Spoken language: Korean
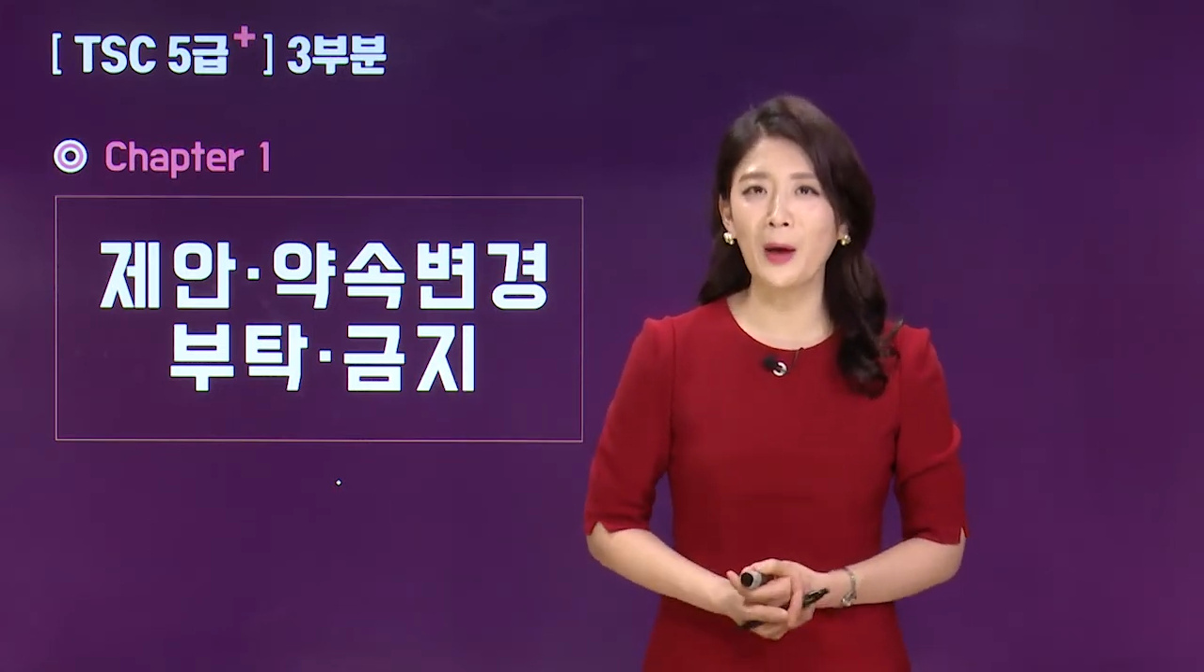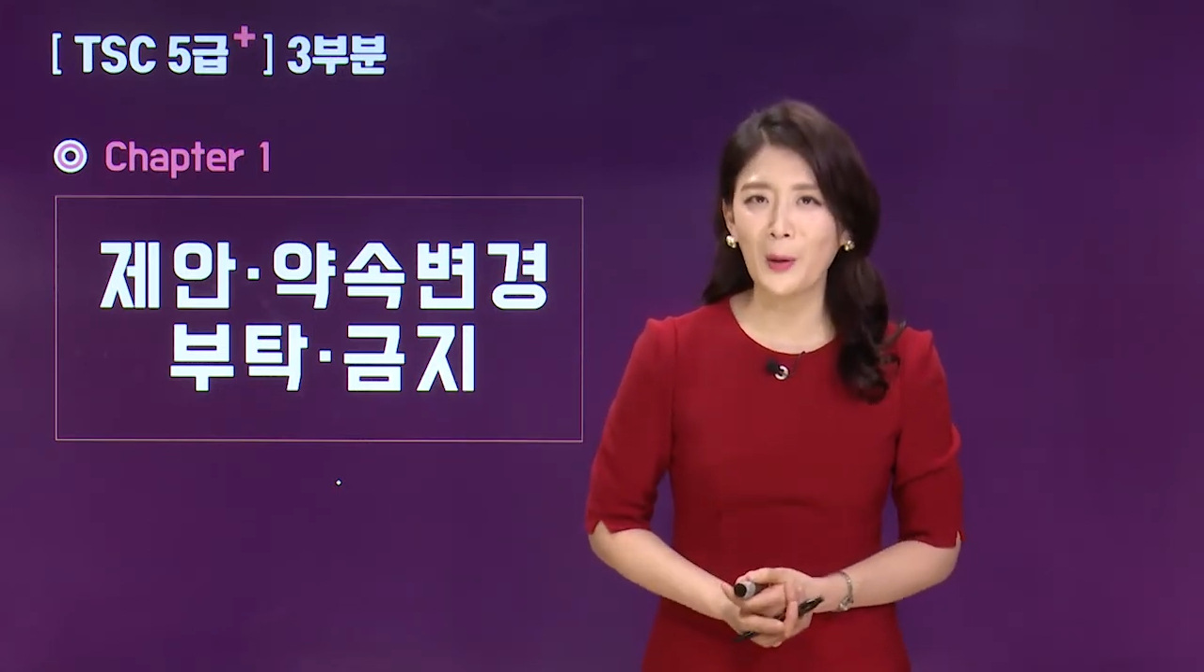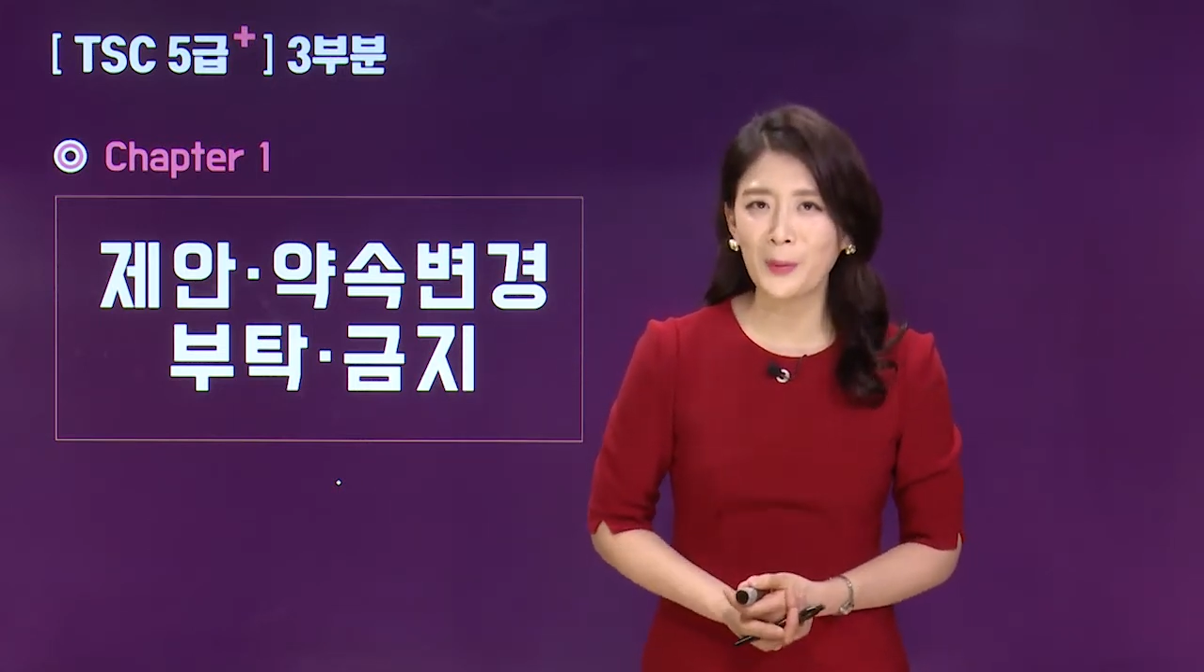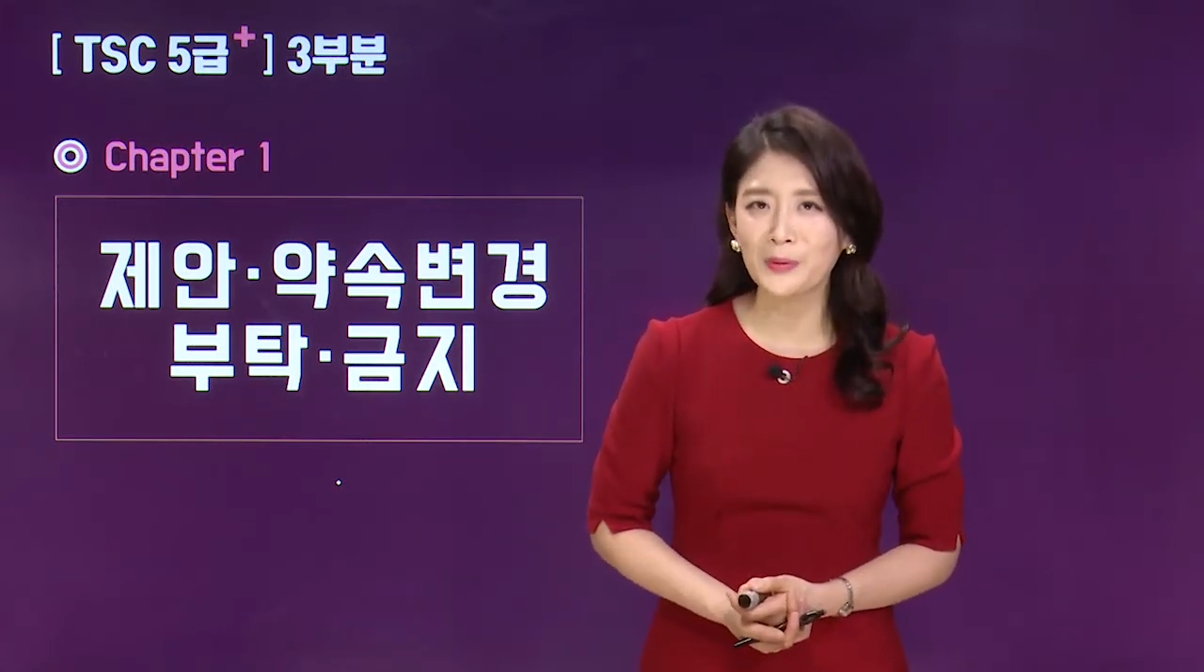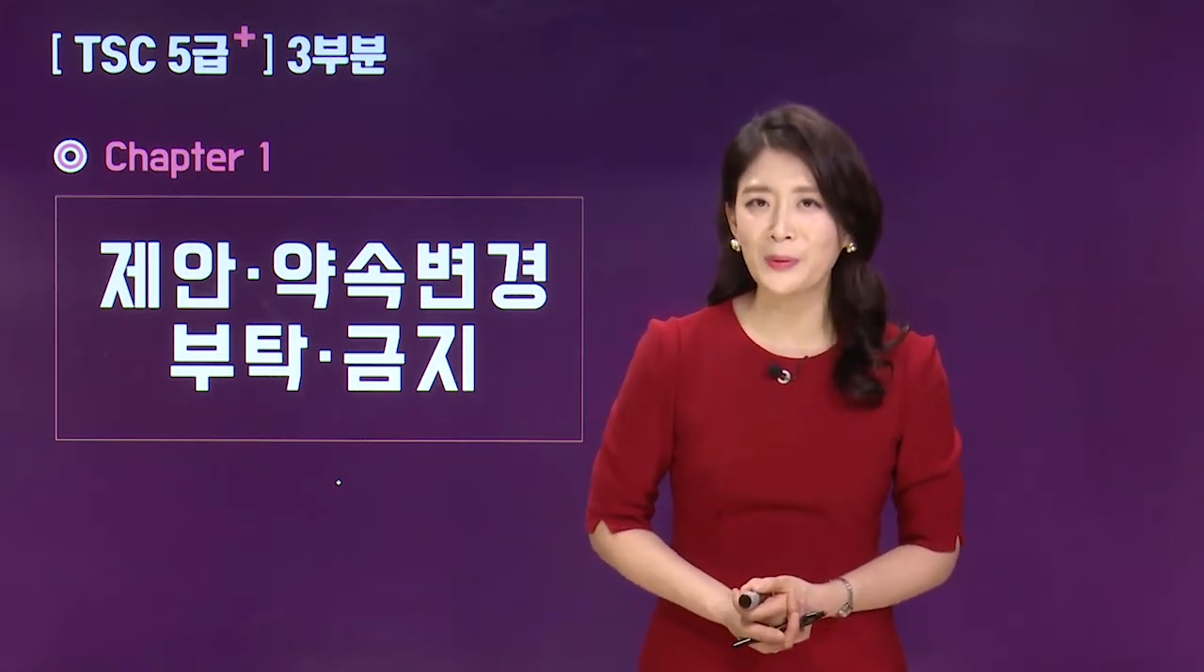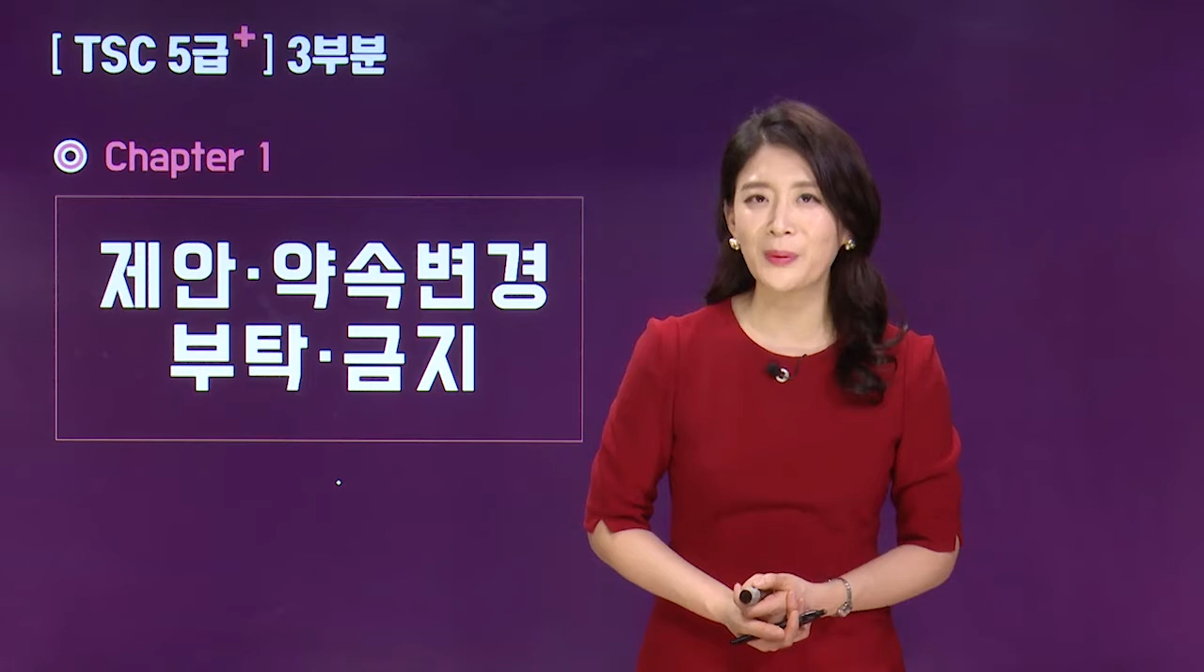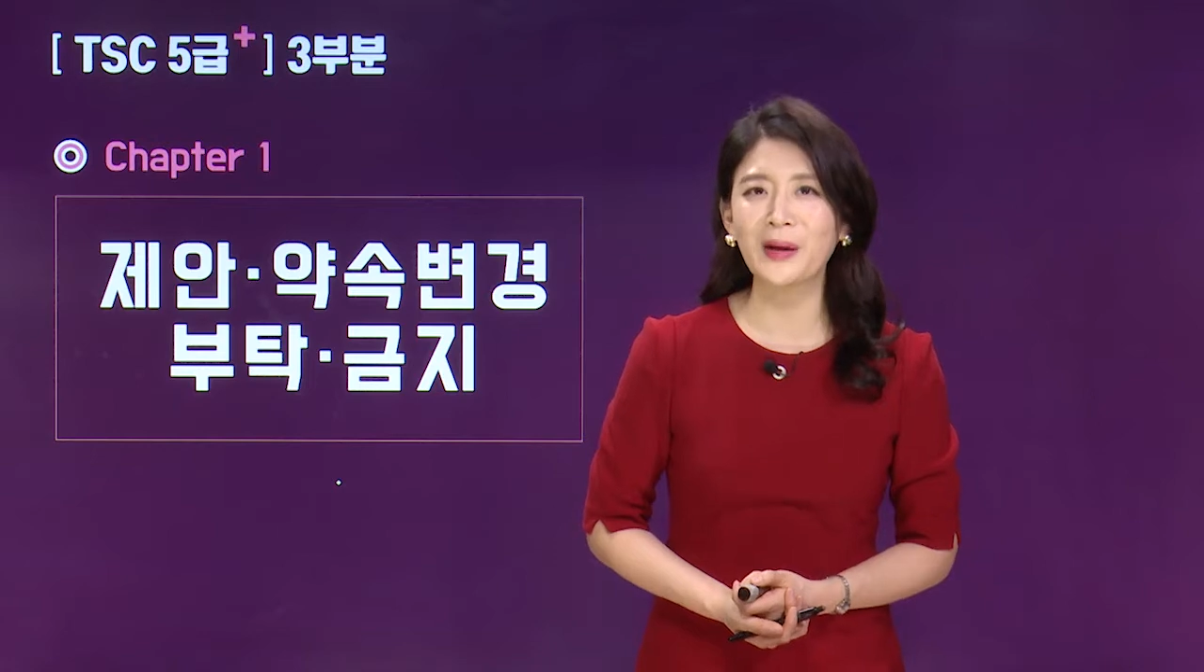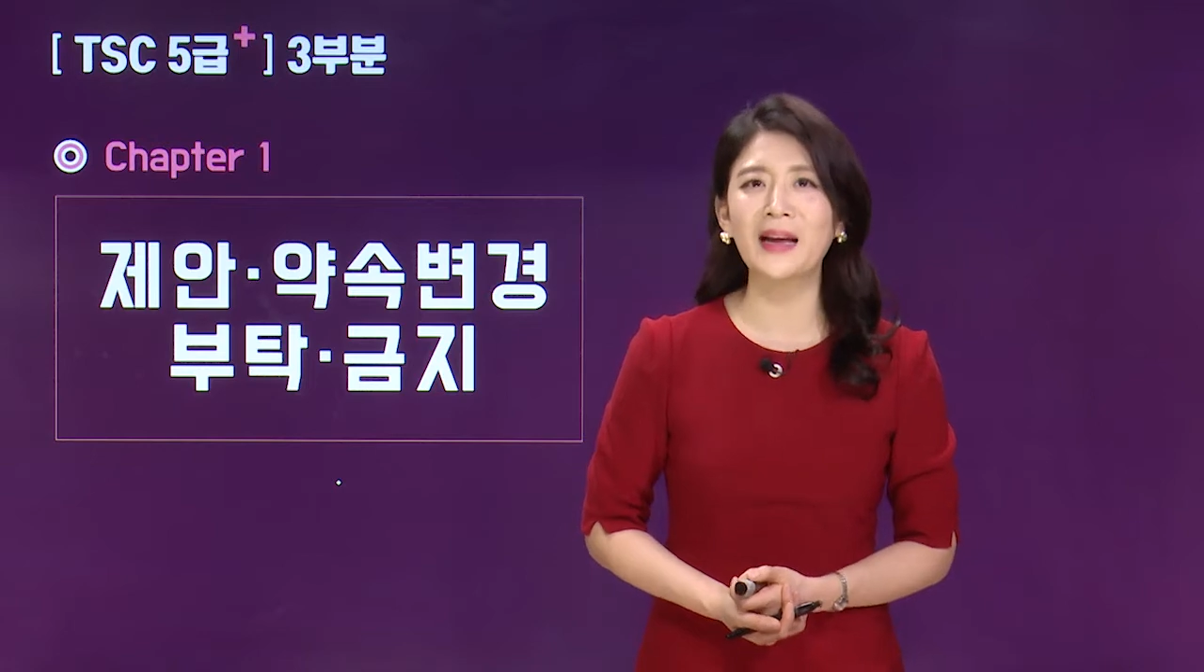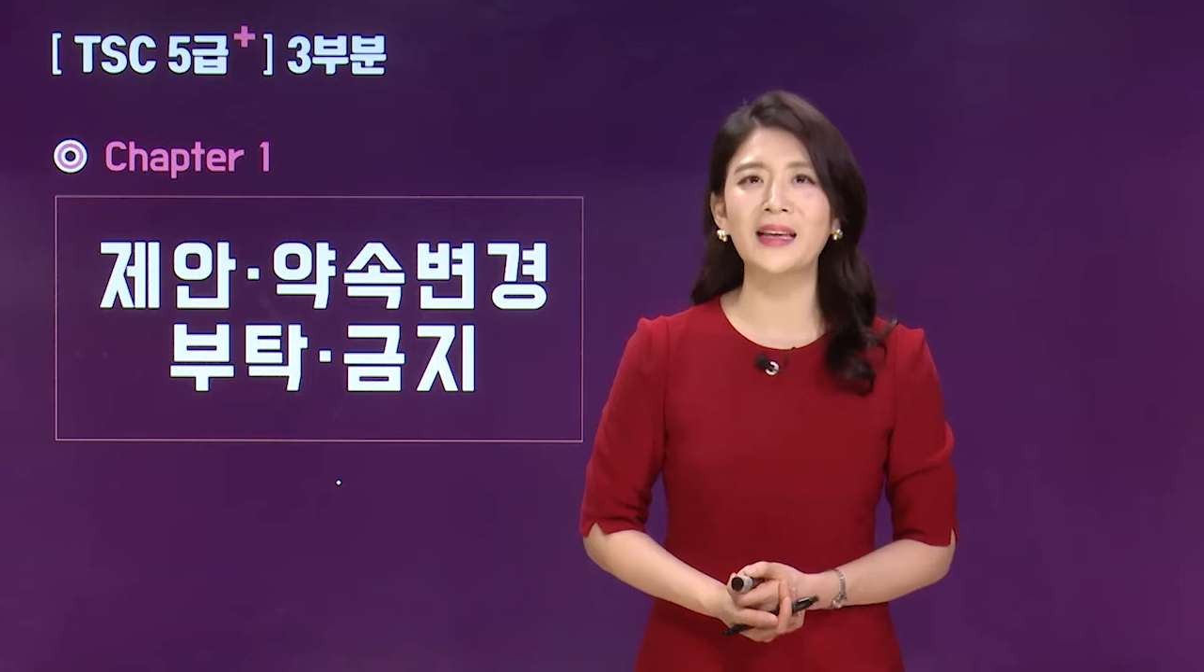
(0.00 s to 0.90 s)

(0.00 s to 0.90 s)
배워보도록